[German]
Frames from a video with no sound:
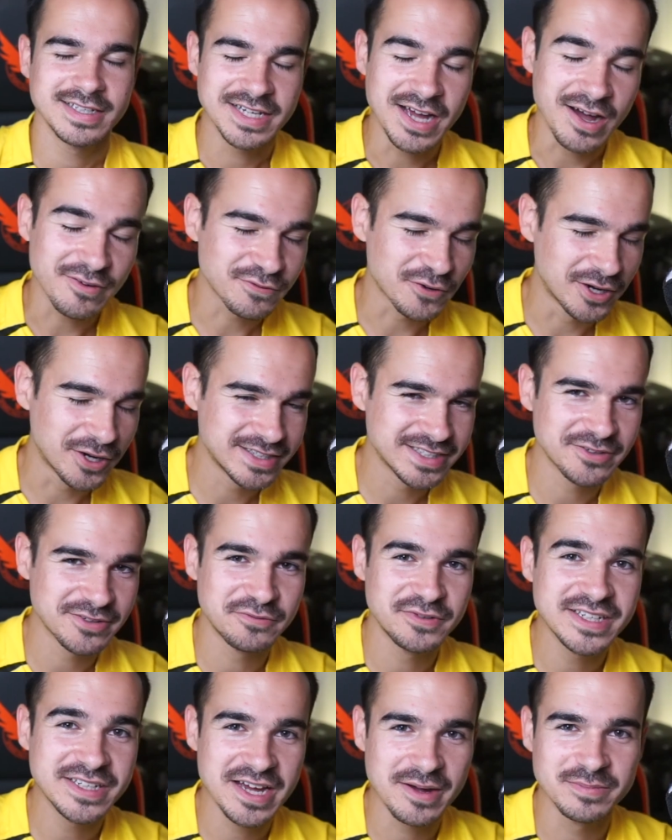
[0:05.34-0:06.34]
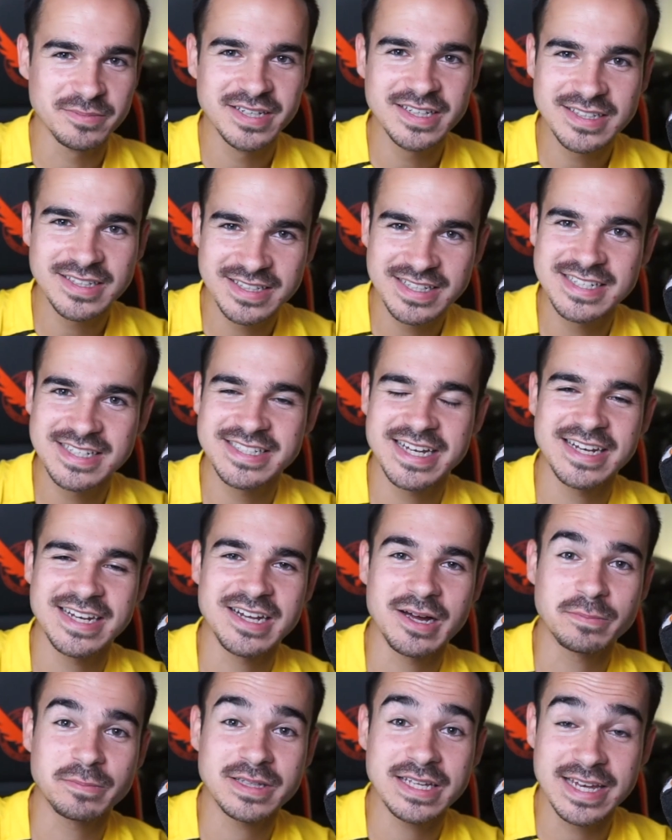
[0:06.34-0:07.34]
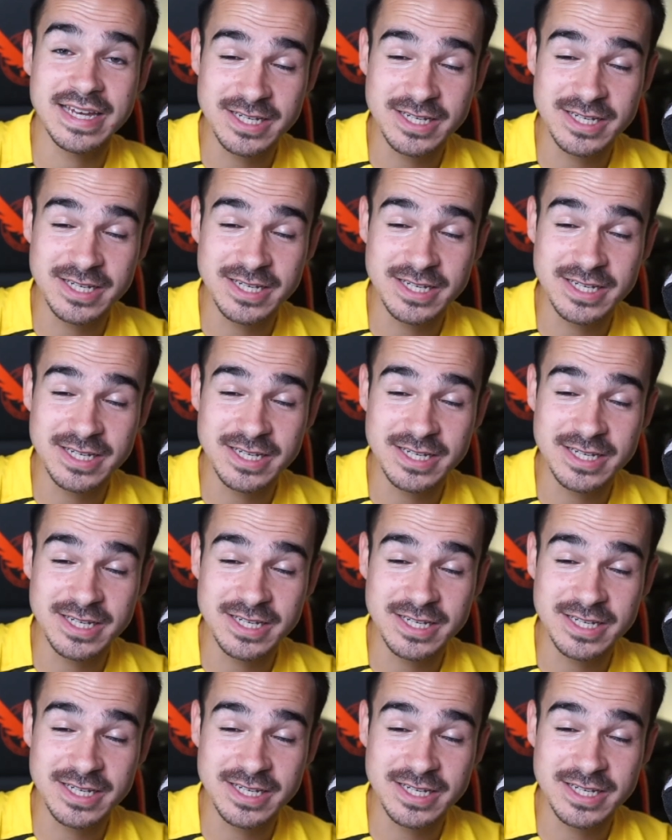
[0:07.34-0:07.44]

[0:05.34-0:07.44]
Ja, Freunde, wie ihr im Titel gesehen habt,